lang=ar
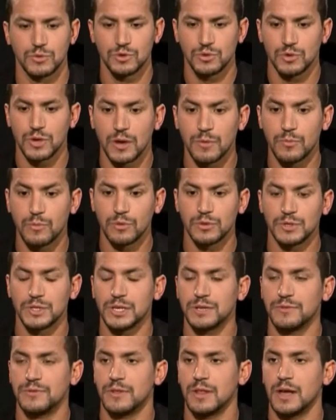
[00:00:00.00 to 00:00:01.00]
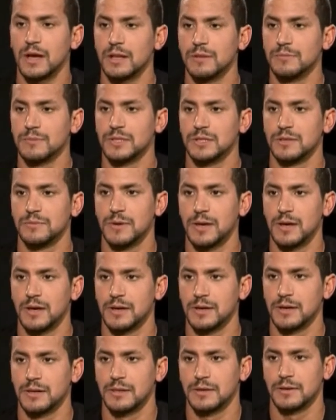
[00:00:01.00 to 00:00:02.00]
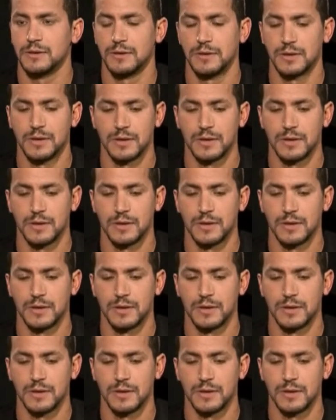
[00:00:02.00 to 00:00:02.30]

مسيو امبوزي في العالم السباحه هذا